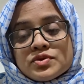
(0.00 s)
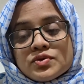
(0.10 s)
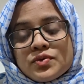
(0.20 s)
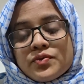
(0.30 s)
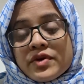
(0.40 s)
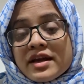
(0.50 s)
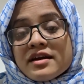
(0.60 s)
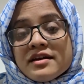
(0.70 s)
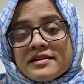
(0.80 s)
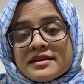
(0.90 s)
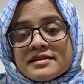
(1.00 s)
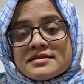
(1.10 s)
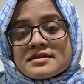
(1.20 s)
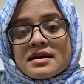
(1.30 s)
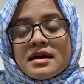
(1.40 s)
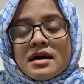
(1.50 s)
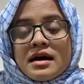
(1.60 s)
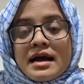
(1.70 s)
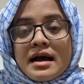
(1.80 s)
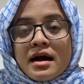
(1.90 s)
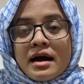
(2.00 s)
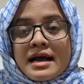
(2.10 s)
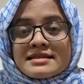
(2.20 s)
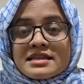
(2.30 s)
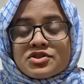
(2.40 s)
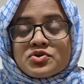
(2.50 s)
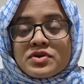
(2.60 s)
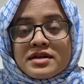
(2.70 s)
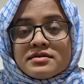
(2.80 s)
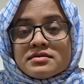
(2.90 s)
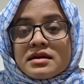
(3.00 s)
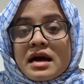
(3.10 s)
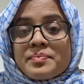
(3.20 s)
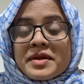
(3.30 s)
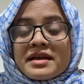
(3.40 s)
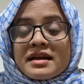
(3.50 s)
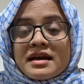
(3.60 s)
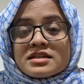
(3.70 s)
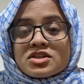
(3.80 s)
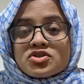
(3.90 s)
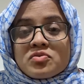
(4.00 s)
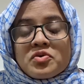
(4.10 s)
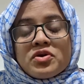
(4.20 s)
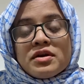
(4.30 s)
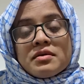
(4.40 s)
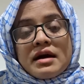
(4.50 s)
সো রিগার্ডিং দিস অ্যাজ এ স্টুডেন্ট আপনি এখানে আসার সময়